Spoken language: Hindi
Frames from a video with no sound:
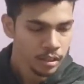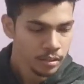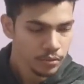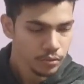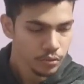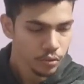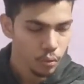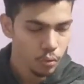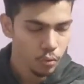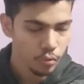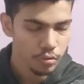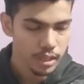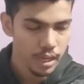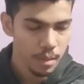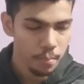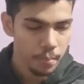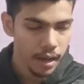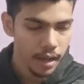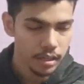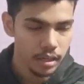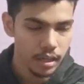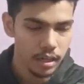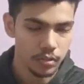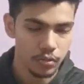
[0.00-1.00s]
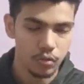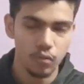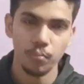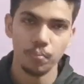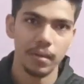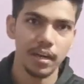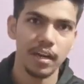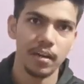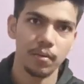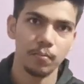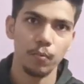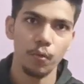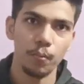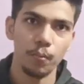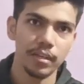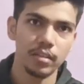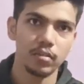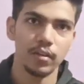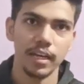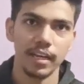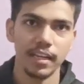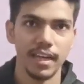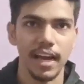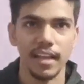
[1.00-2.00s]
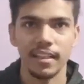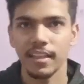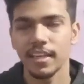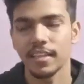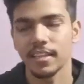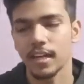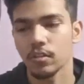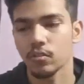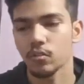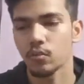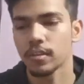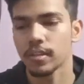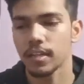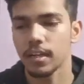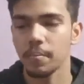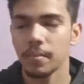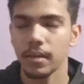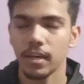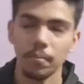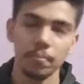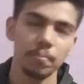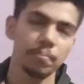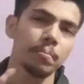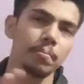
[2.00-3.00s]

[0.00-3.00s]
तो उसके बाद तो मेरा वो भी थोड़ा याद नहीं था तो इसके लिए मेरा